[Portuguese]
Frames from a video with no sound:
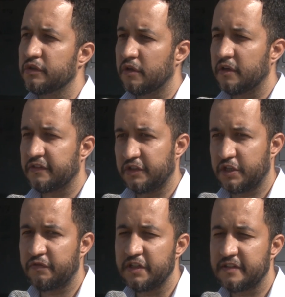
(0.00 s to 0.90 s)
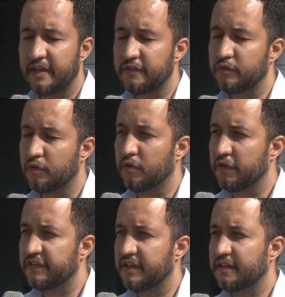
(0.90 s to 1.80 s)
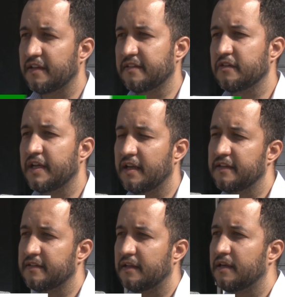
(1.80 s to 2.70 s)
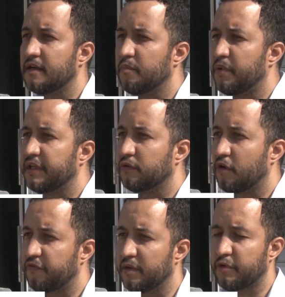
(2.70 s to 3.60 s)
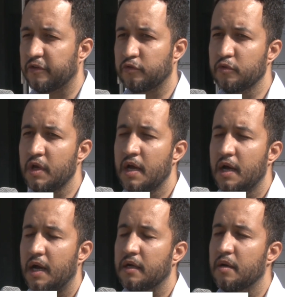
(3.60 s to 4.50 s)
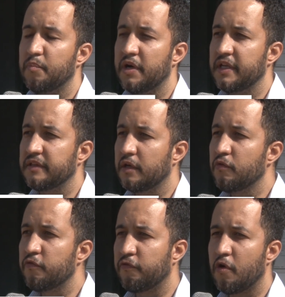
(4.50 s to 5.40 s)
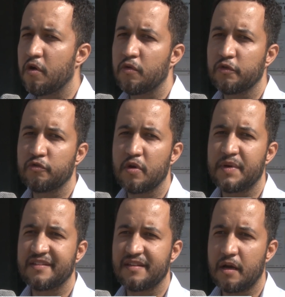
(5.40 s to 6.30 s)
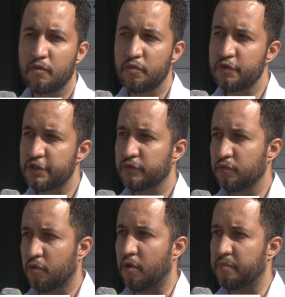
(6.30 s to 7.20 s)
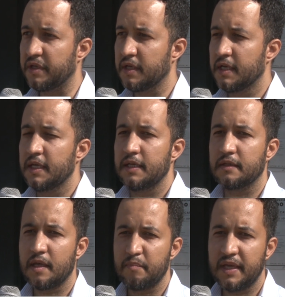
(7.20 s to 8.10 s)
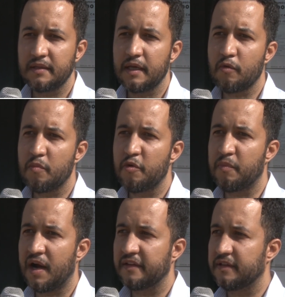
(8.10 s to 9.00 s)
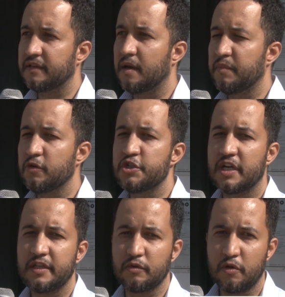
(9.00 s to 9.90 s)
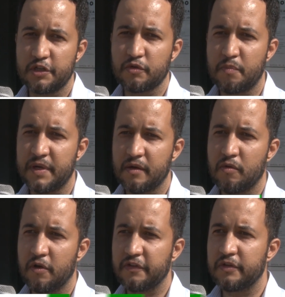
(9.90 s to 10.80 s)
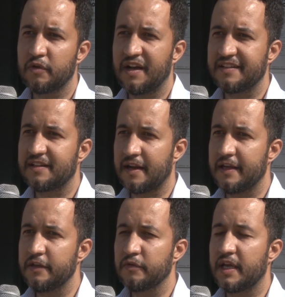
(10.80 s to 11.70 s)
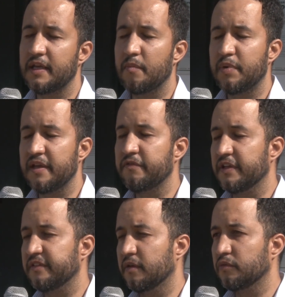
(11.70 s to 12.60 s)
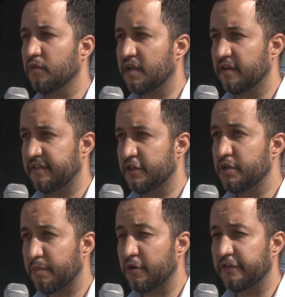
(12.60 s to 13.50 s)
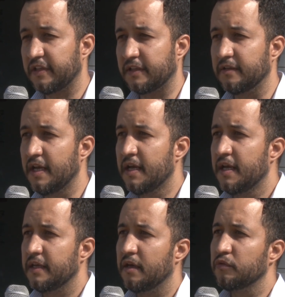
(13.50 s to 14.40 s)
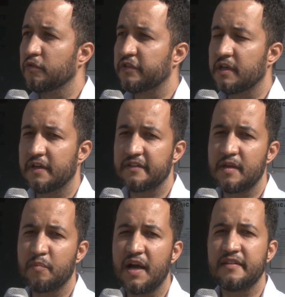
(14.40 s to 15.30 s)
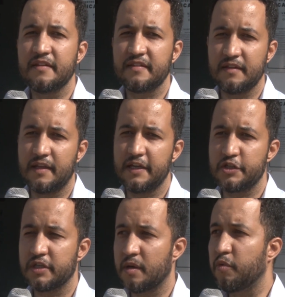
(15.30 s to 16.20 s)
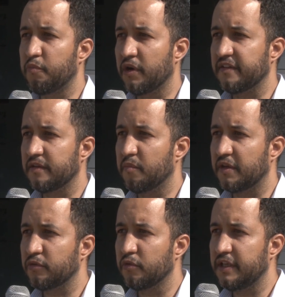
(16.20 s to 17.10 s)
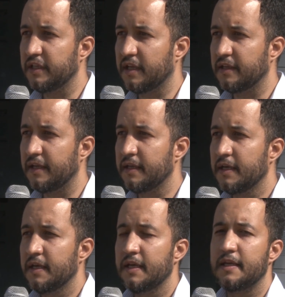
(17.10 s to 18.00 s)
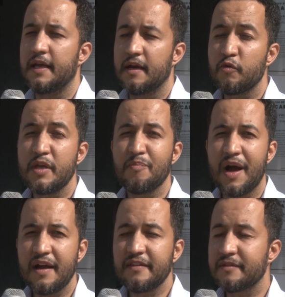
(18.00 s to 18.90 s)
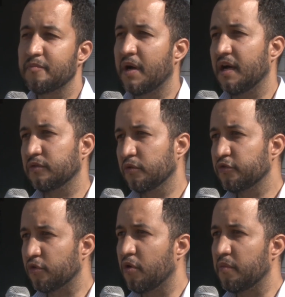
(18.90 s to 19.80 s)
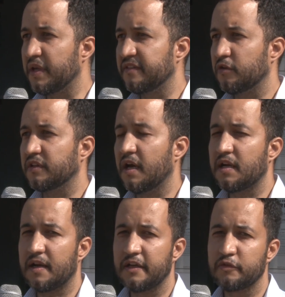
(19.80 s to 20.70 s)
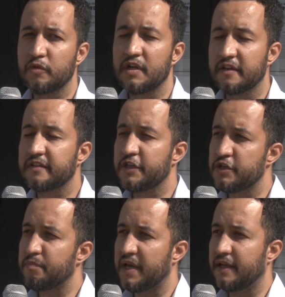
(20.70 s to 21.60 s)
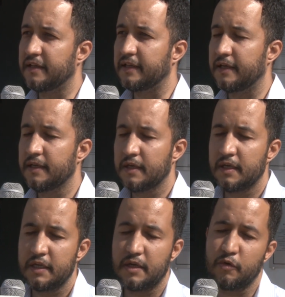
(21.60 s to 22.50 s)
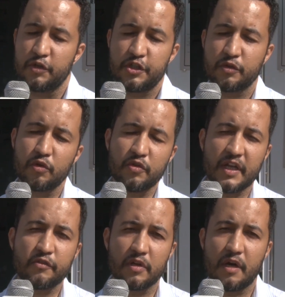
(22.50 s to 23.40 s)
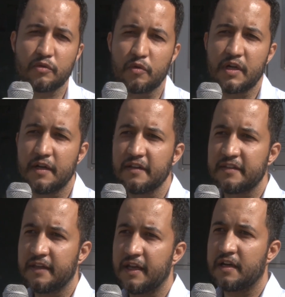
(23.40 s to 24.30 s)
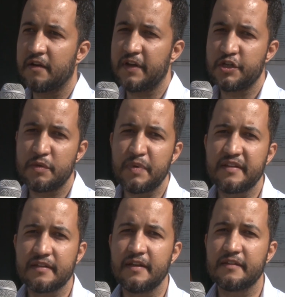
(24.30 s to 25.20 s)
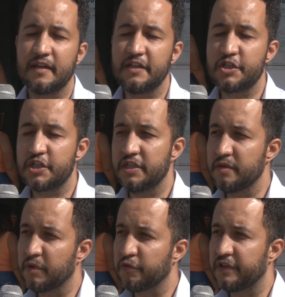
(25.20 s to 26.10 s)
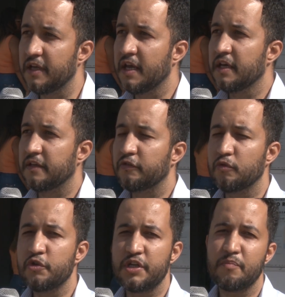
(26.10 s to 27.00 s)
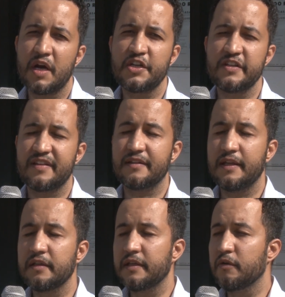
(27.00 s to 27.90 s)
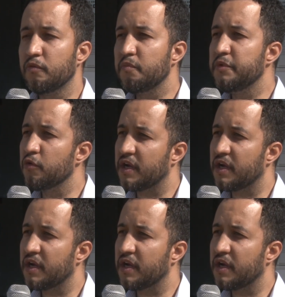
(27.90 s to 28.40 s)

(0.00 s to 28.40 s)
nós, dia 26 do 11, está né, tá sendo realizada a campanha Novembro Azul. A campanha tem o um foco sobre a saúde do homem e também tem como base também o diagnóstico precoce, o rastreio né, e a prevenção do câncer de próstata, que é um dos cânceres mais incidentes na população masculina né, e é o que mais mata os homens, só está atrás do câncer de pele. Né. É, o Instituto Nacional do Câncer, né, através de pesquisa, eles estimam-se que surgem mais de 71 mil